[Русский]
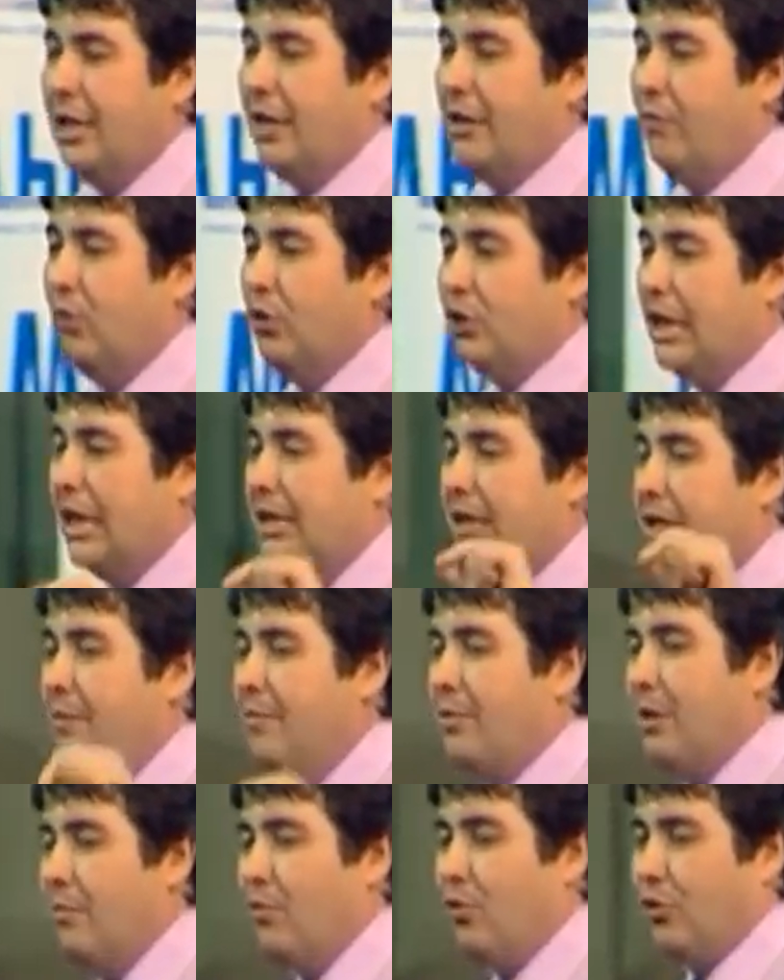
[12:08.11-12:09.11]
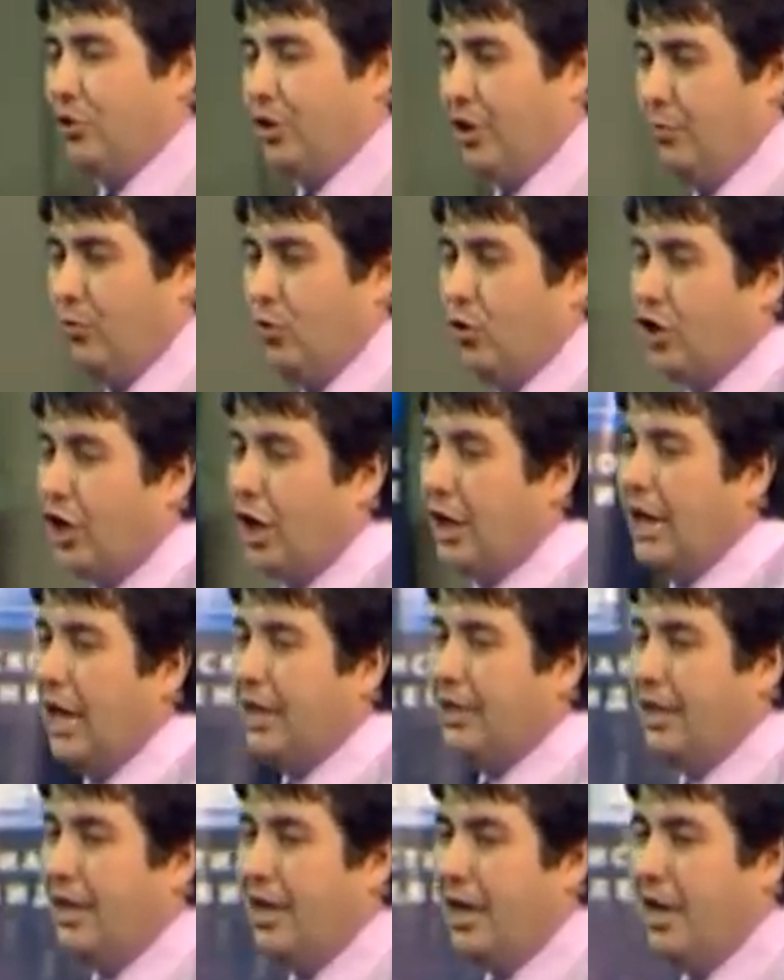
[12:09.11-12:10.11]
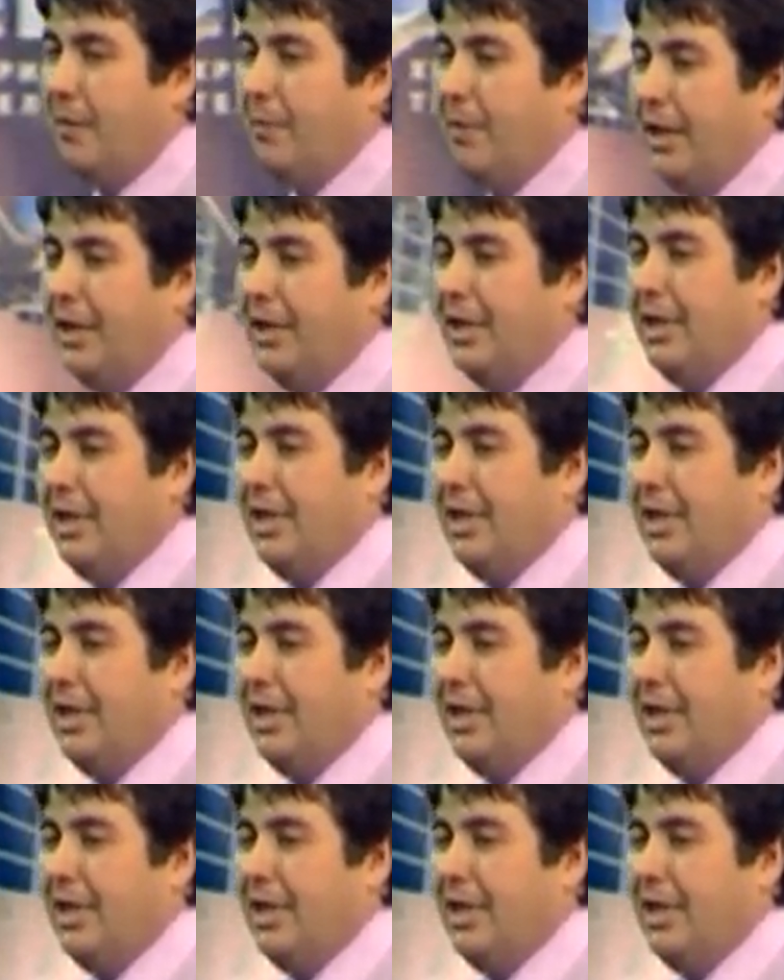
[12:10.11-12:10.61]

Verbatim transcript: Вот они мне могут немножко дать хлеба.